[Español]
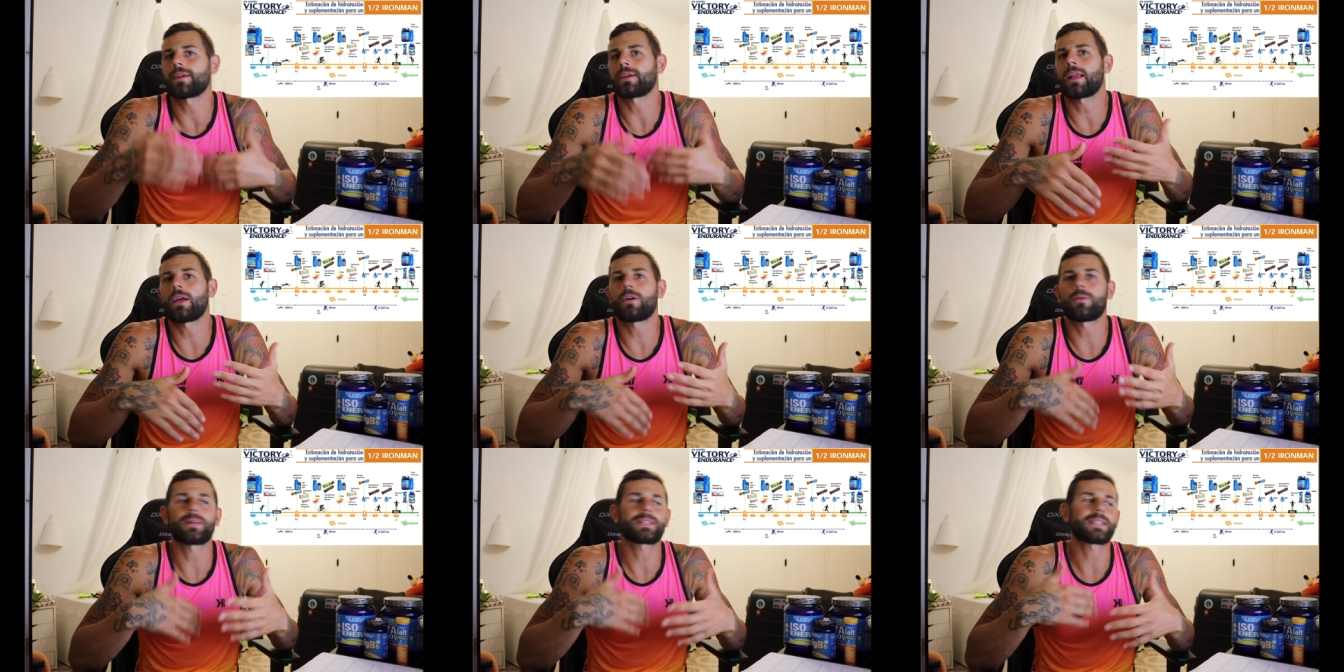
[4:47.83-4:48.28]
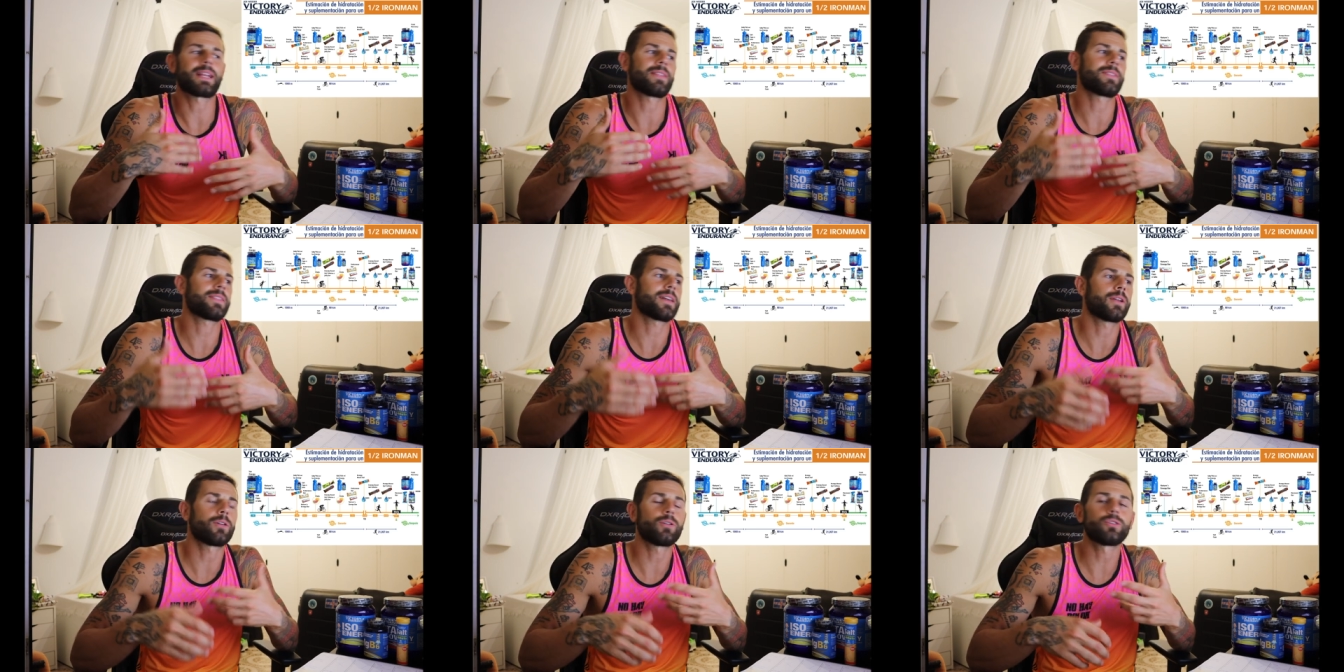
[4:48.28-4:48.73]
claro, vas a
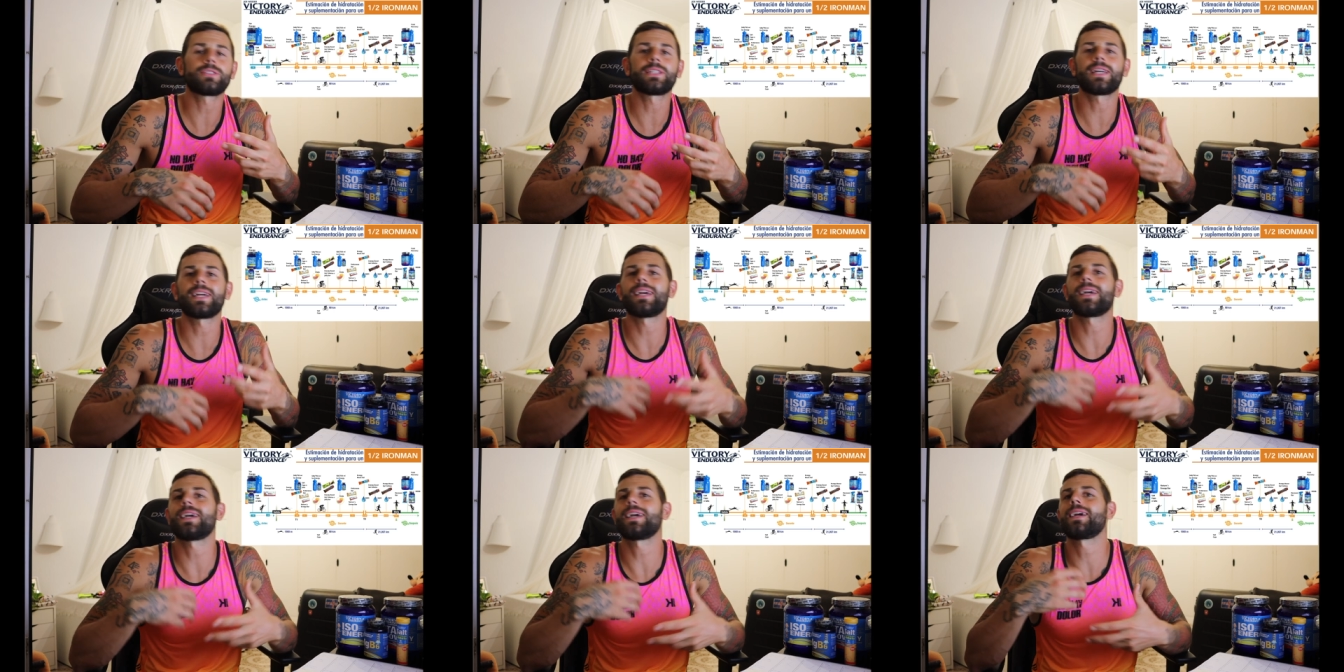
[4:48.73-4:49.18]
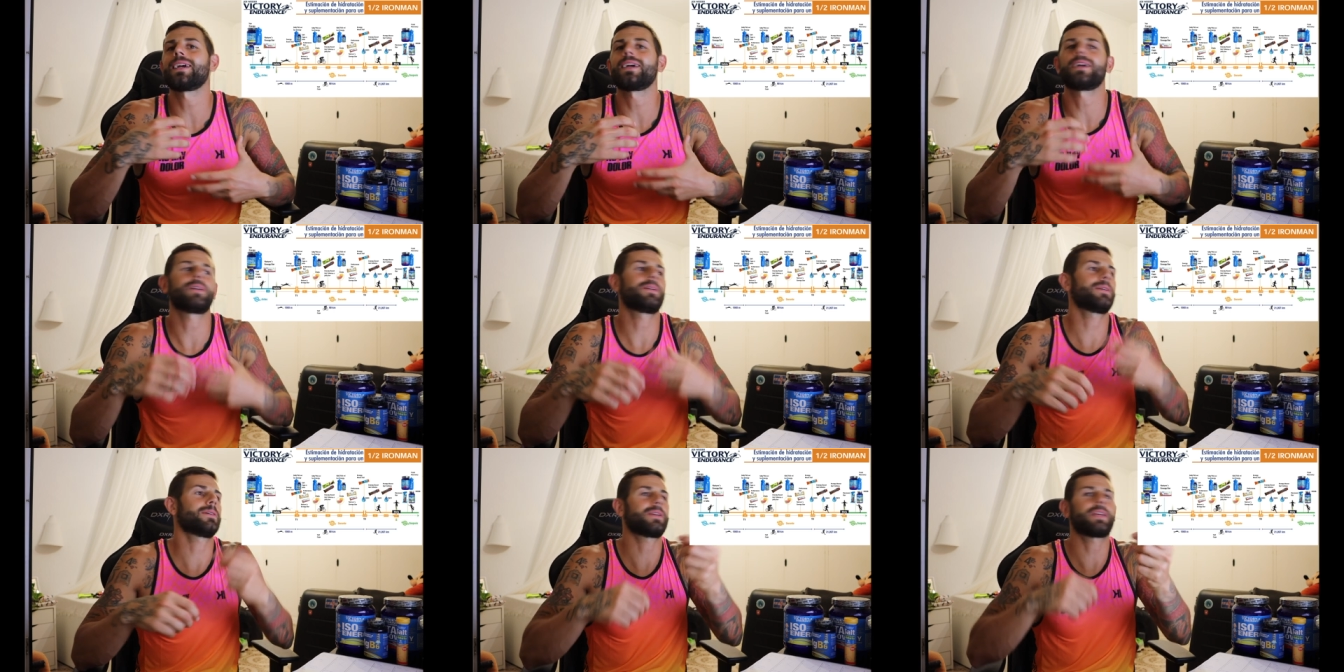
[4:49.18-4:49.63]

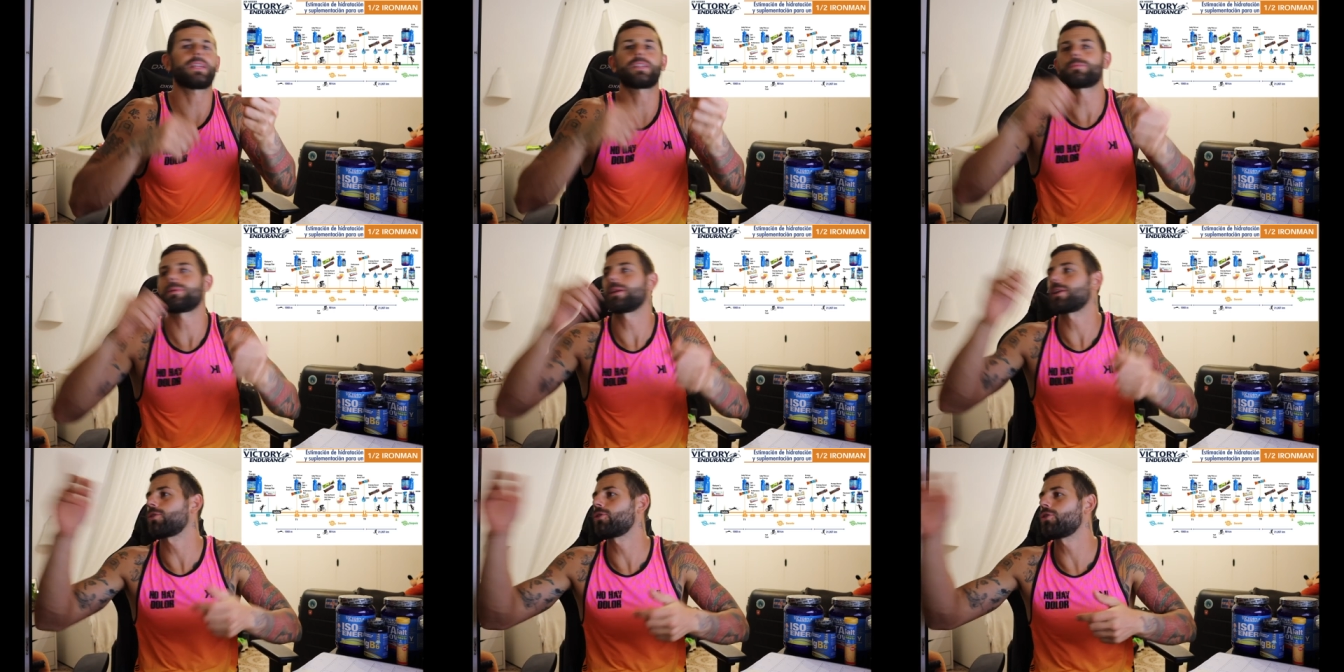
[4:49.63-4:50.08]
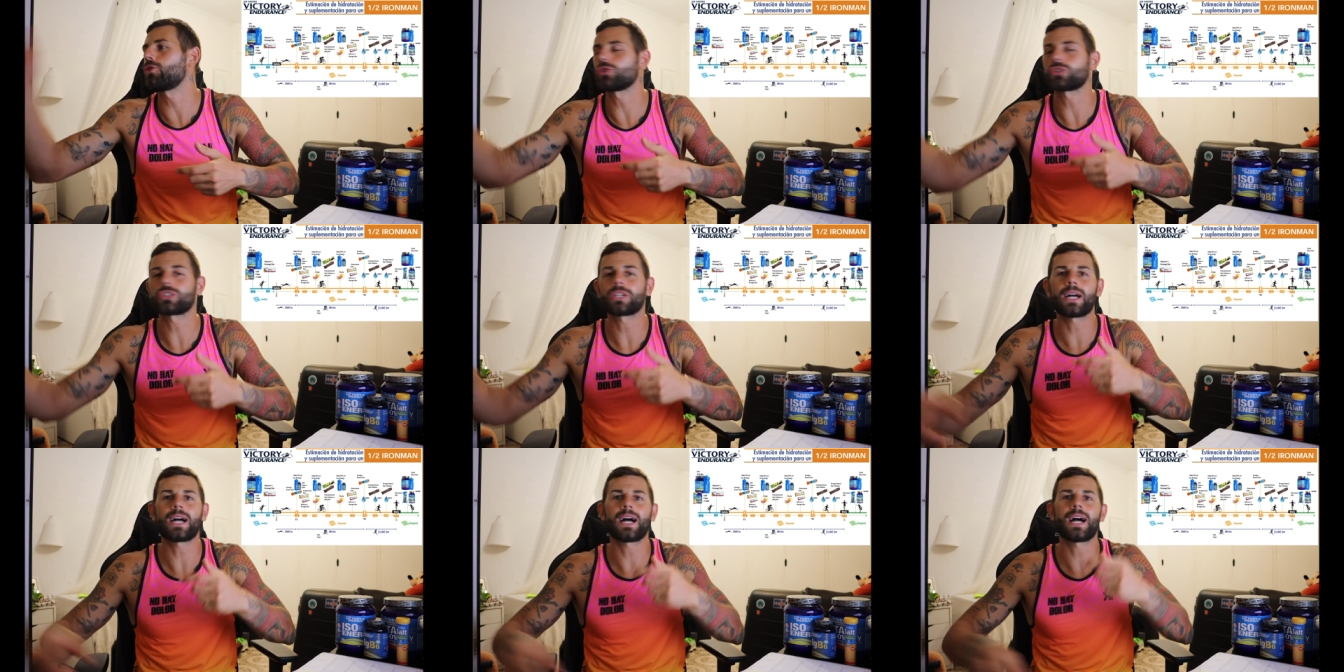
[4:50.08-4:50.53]
Lanzarote, quieres ver
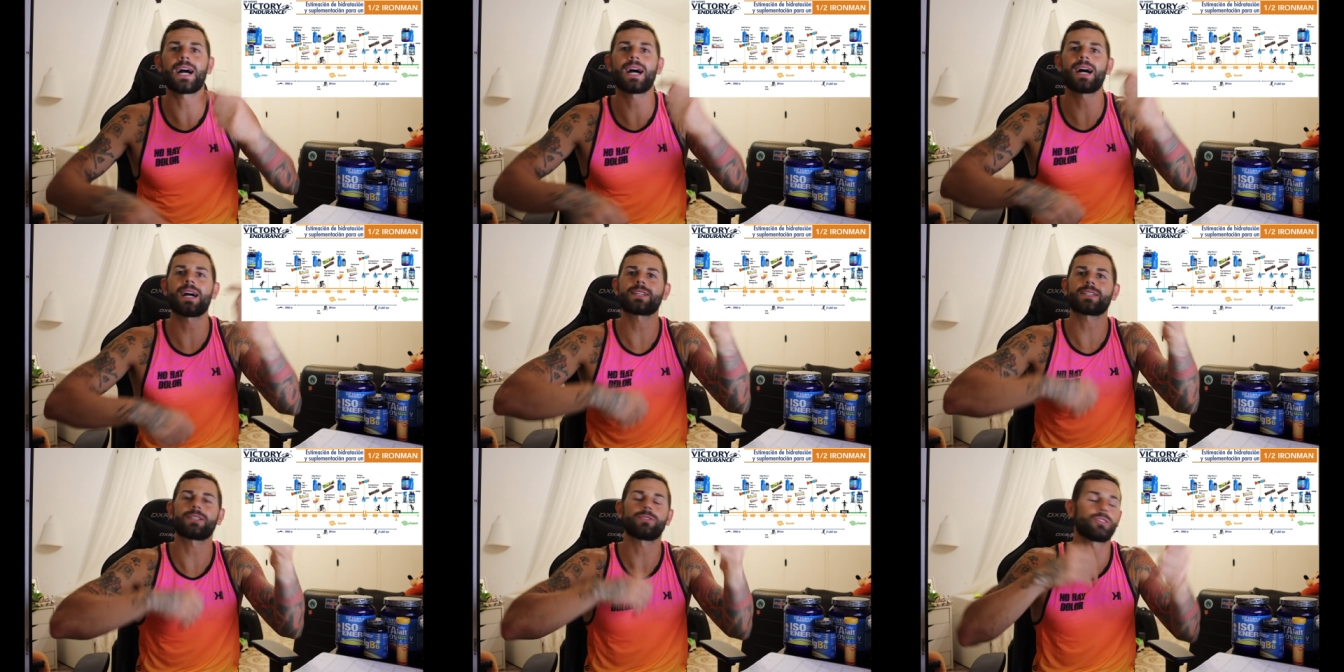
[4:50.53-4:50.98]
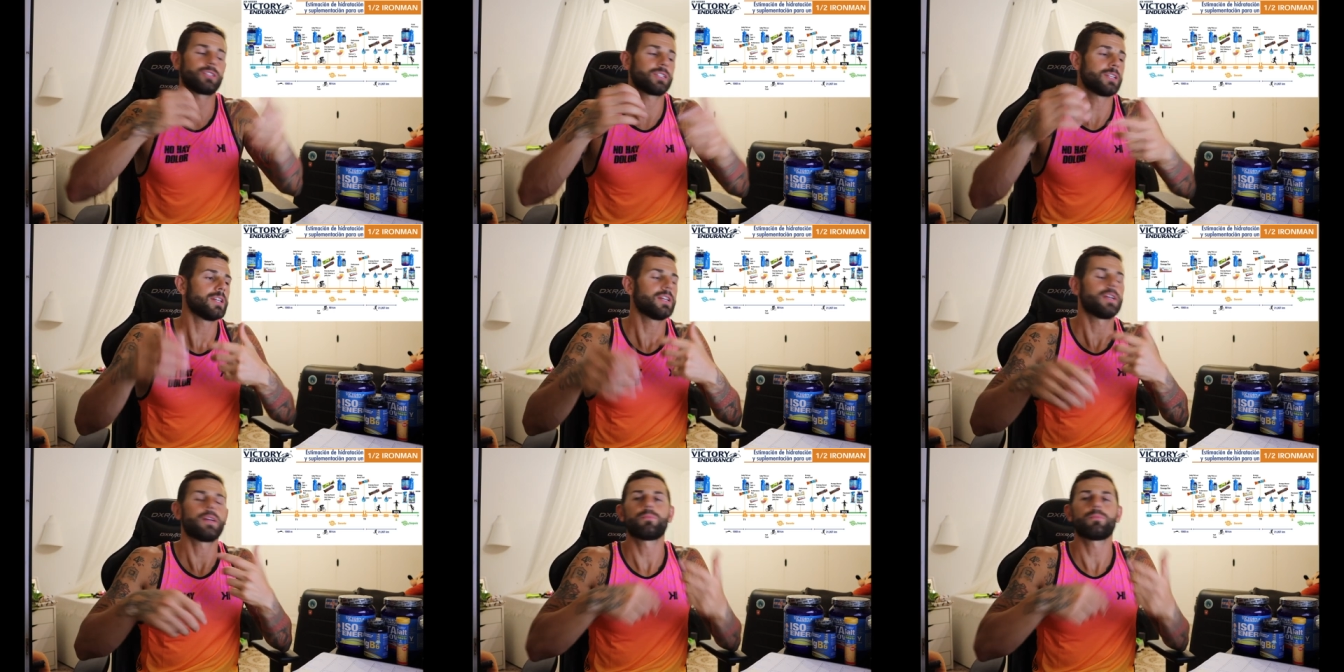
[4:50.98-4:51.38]
cosas, entonces,